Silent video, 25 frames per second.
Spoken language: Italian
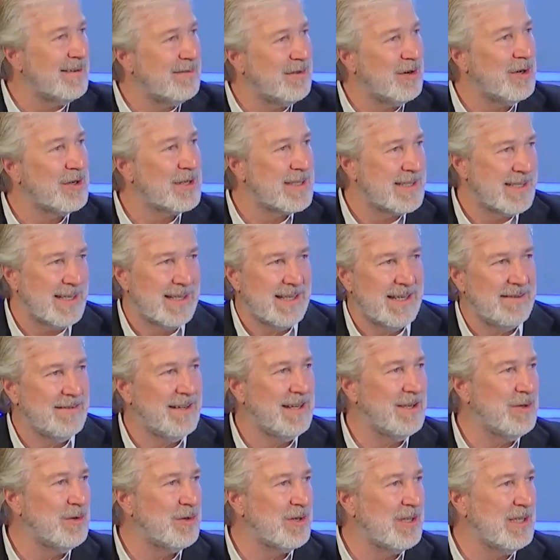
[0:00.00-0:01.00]
la forza dei
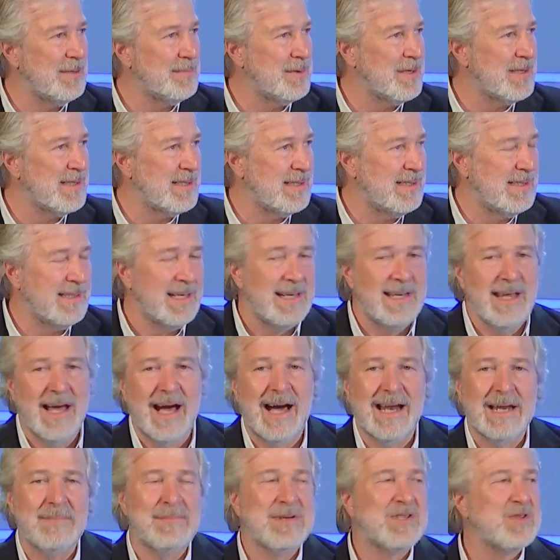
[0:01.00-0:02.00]
valori di Poste
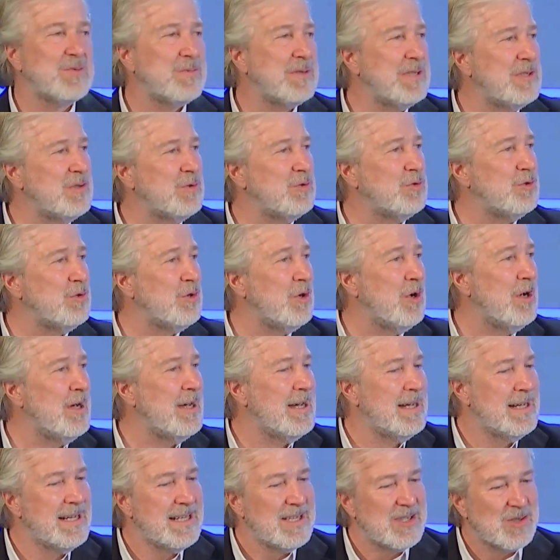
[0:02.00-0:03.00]
Italiane, ma soprattutto
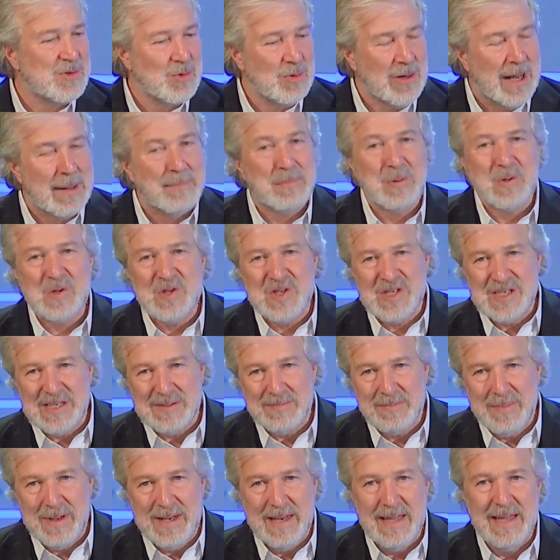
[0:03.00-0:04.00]
sulla
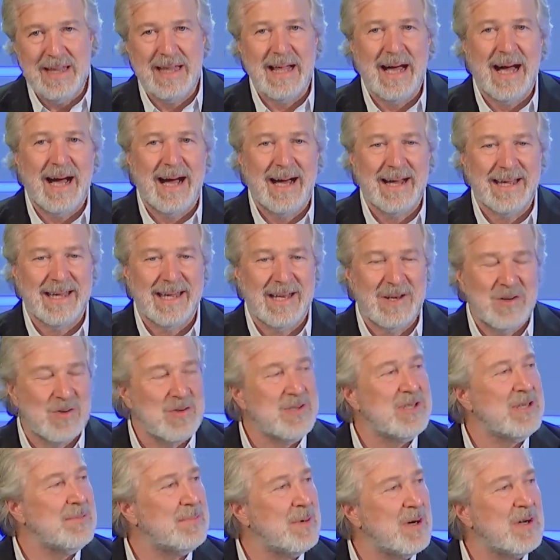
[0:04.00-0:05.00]
possibilità che
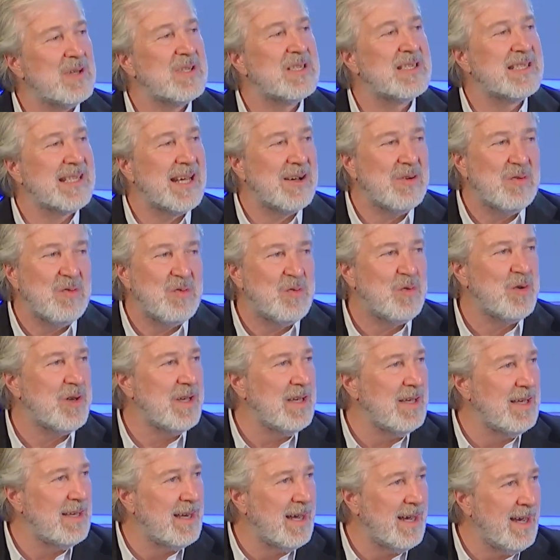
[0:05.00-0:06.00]
noi si possa
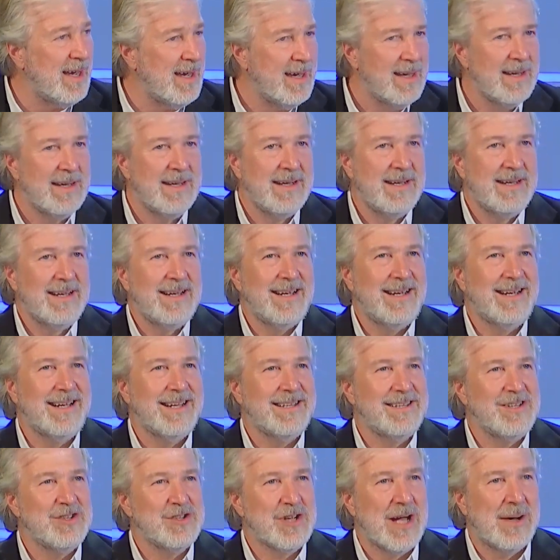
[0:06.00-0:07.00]
offrire
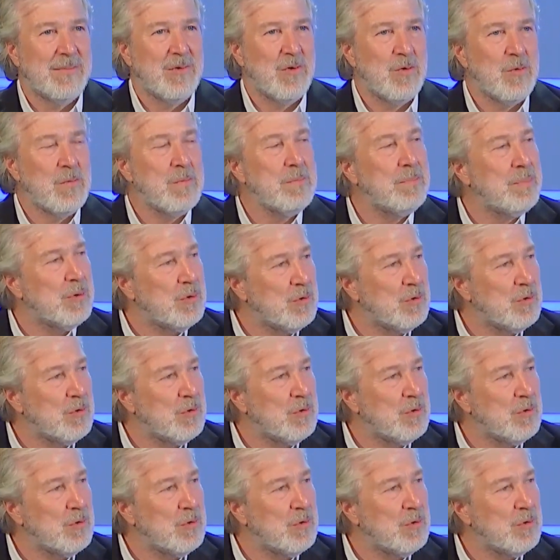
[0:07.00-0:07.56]
eh, diciamo, un